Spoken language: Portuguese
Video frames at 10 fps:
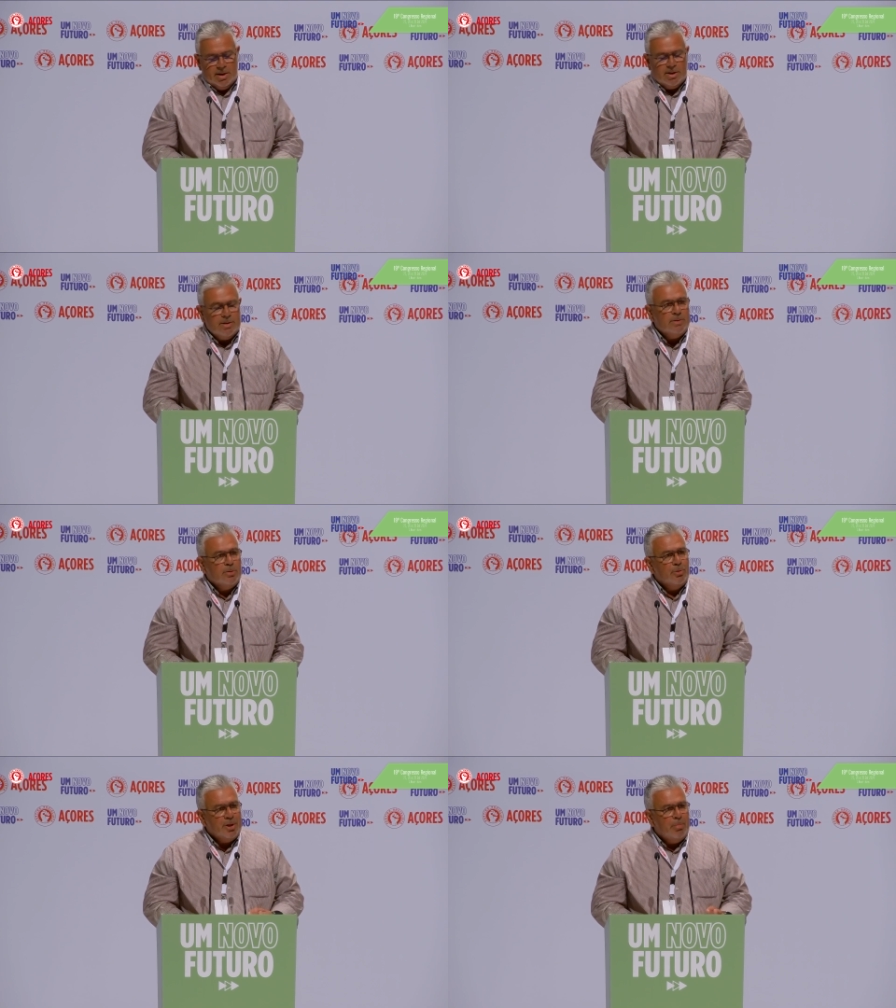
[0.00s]
que
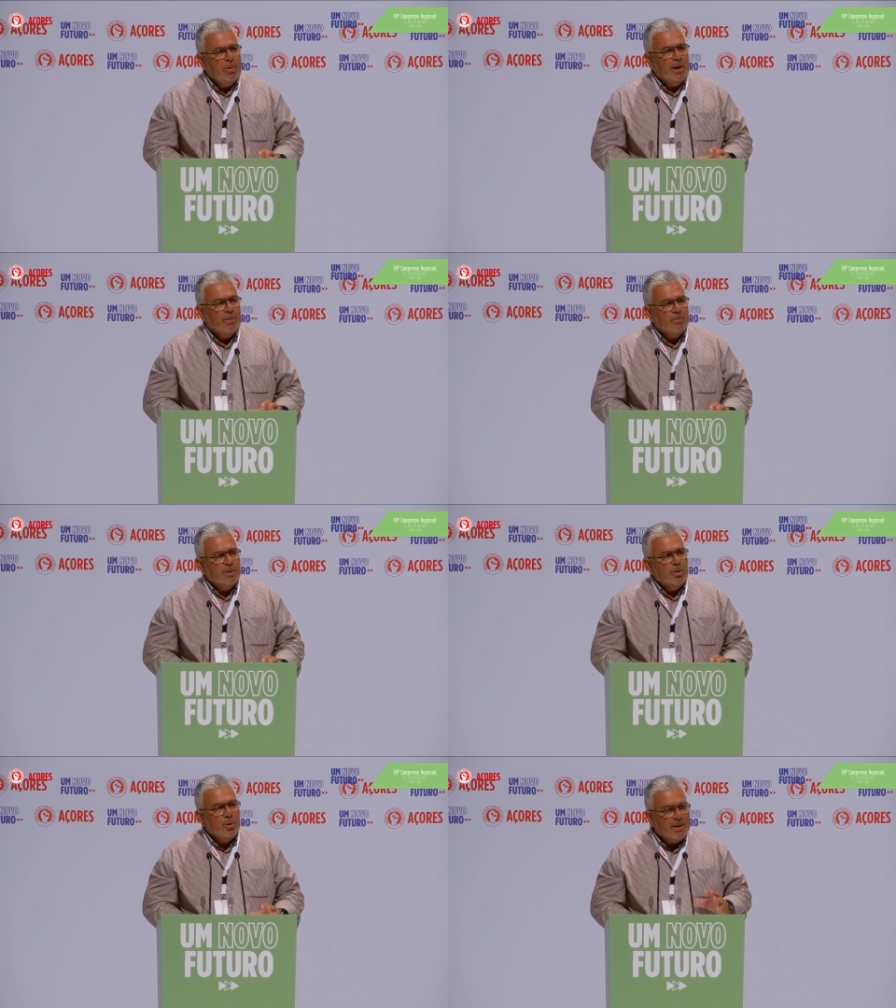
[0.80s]
contribuíram
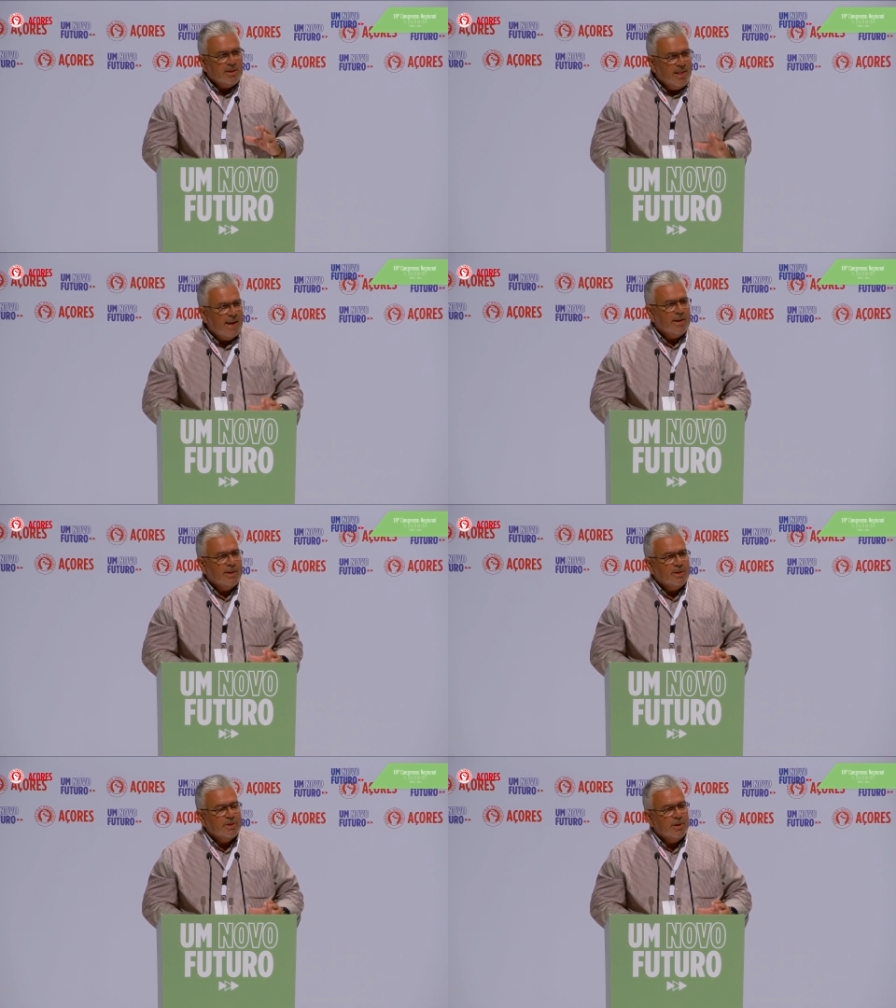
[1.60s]
durante
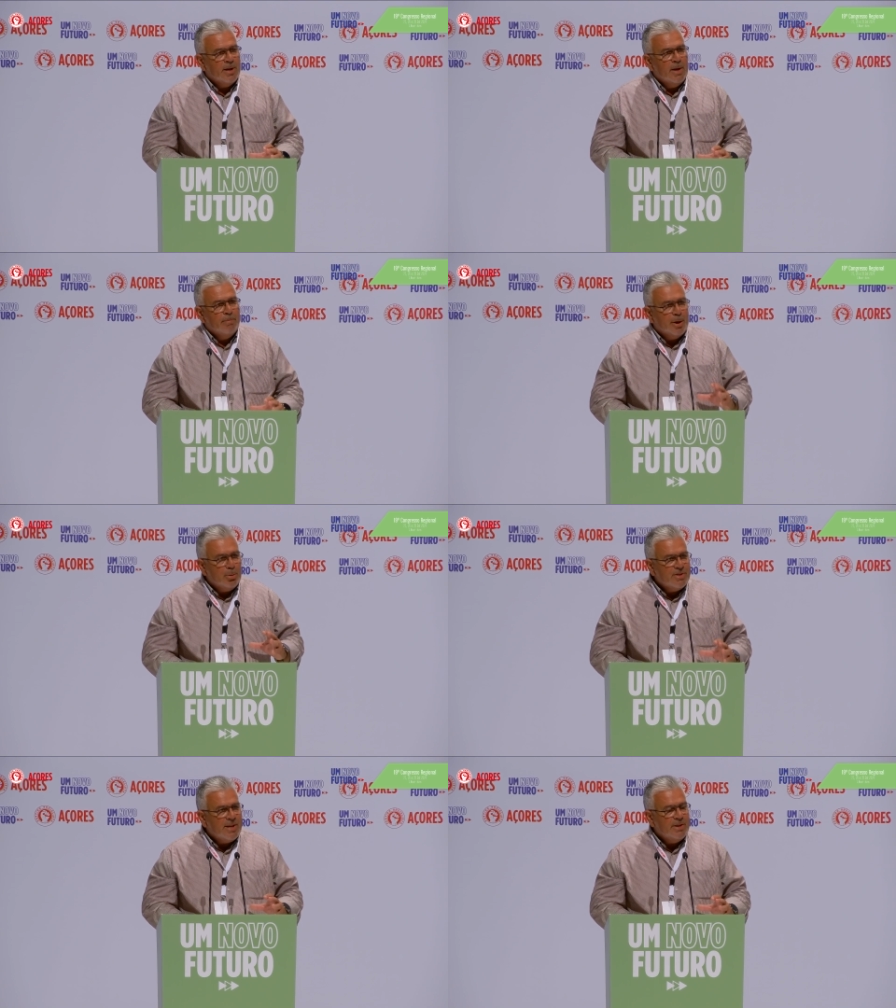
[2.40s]
décadas para
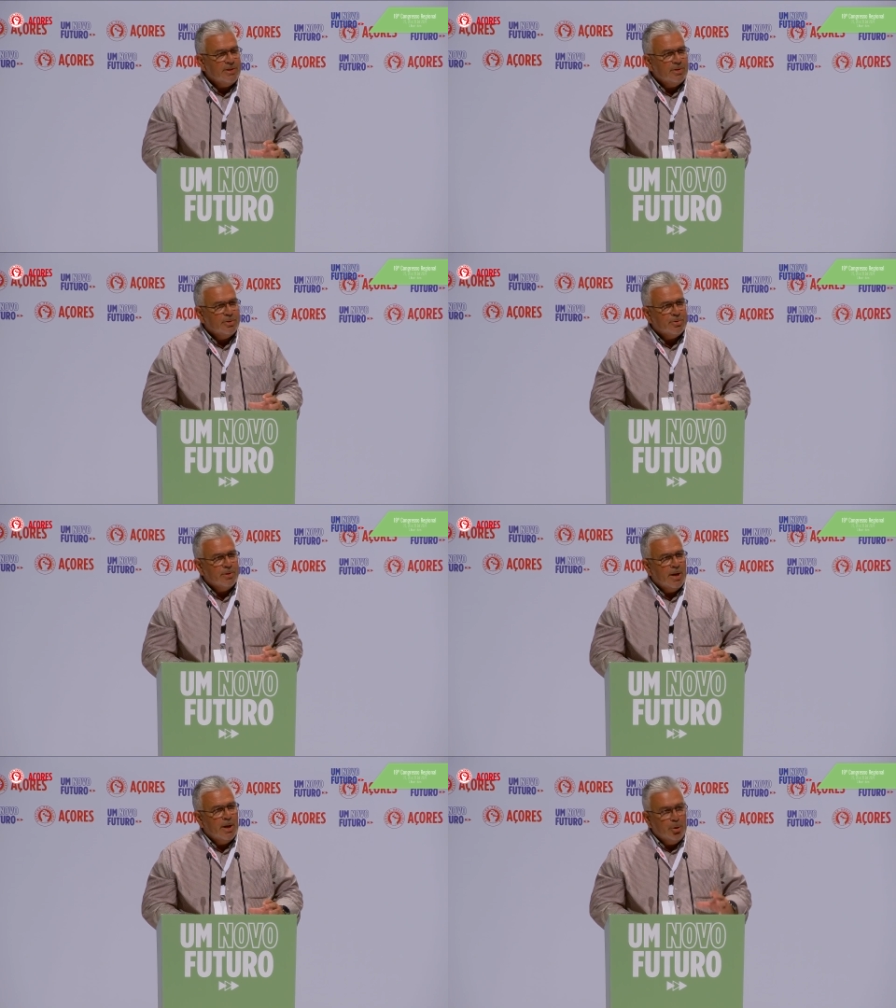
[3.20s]
os êxitos
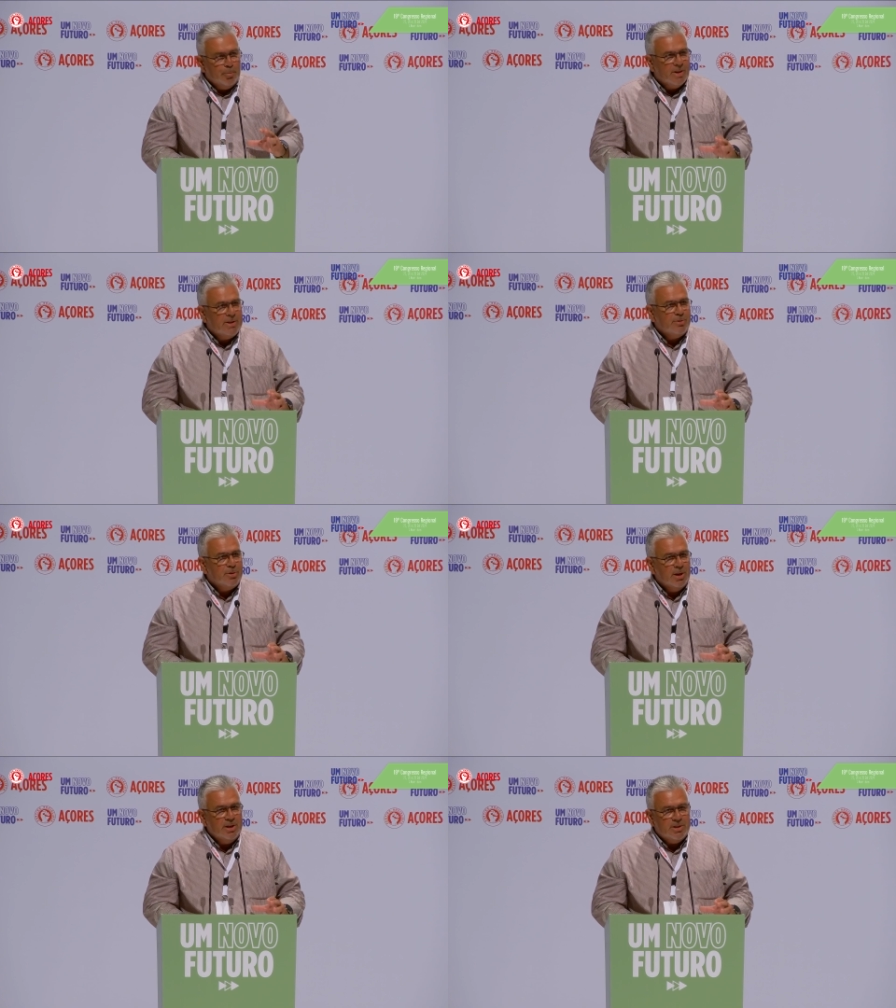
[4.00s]
do Partido
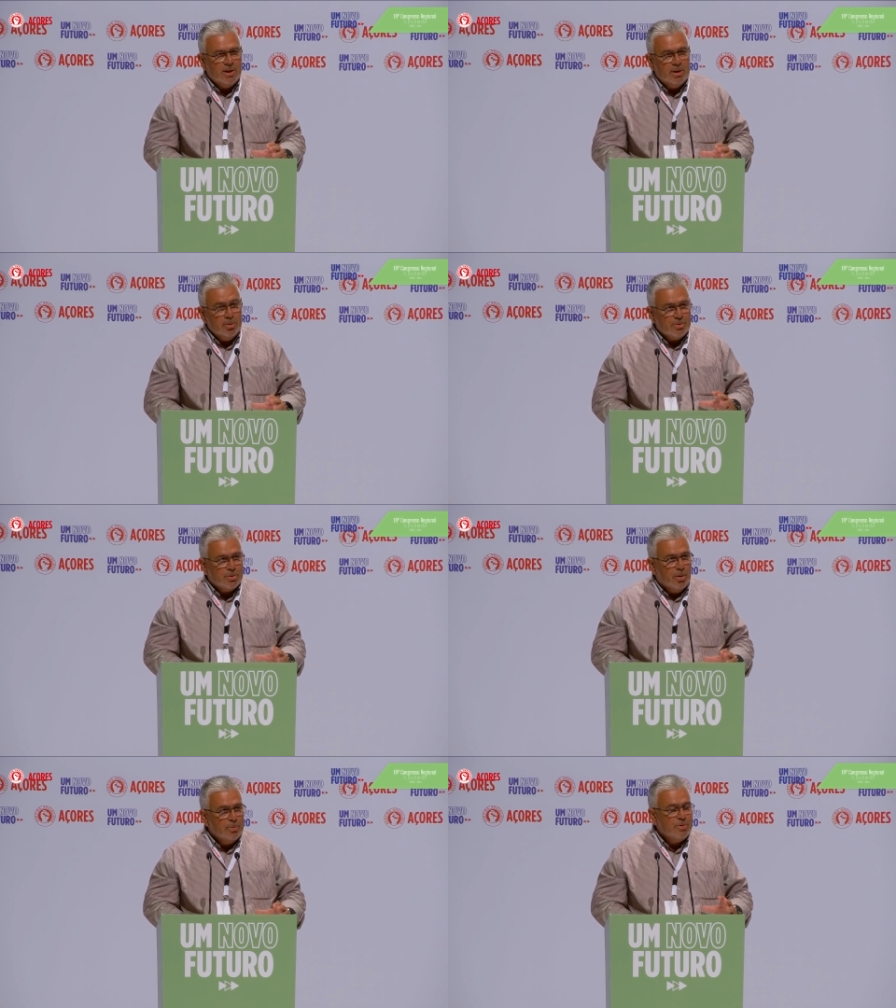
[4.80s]
Socialista, não
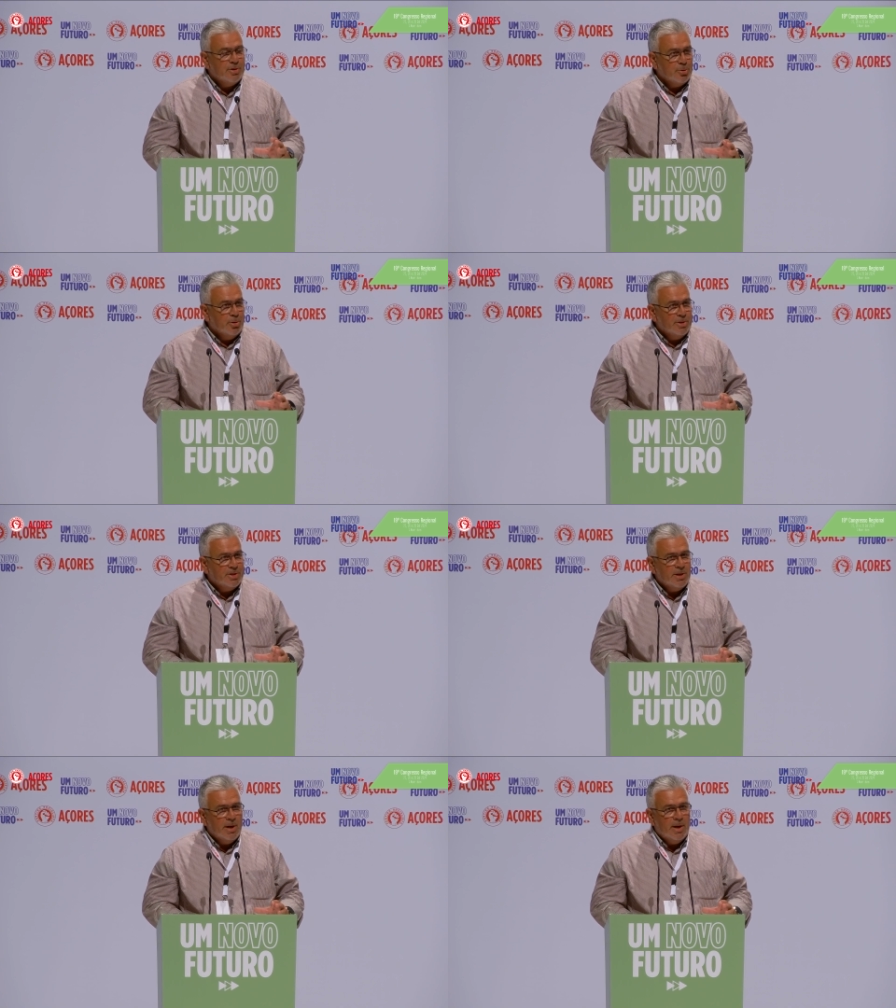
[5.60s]
só nos Açores,